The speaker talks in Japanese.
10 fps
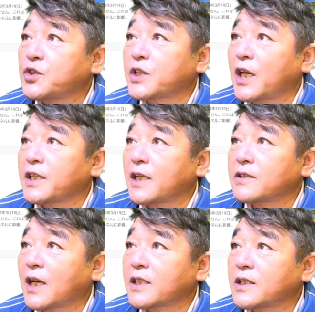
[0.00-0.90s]
態になる
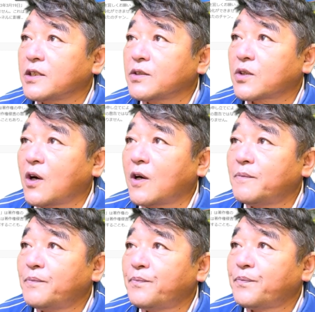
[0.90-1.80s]
かっていうと、
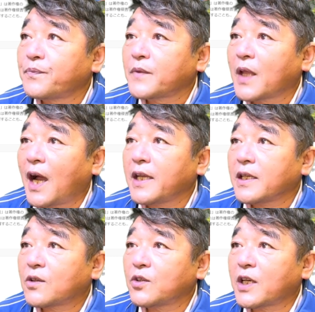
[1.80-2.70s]
はい、
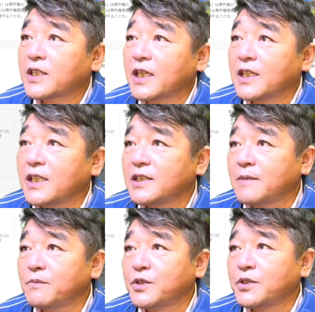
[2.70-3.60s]
この辺
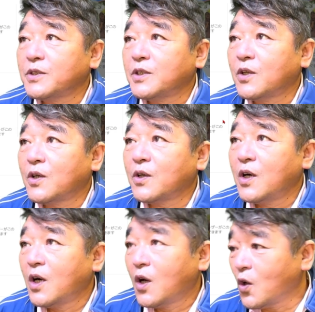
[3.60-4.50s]
全部
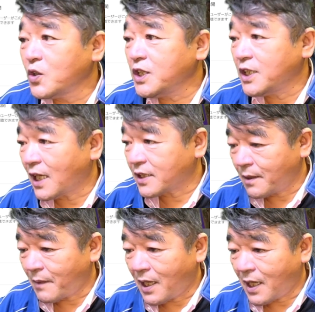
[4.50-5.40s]
オンになって
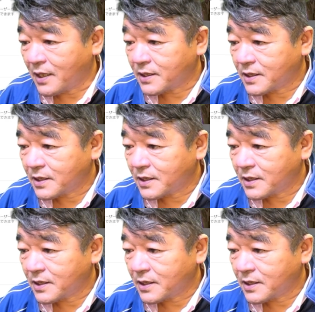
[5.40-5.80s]
ます。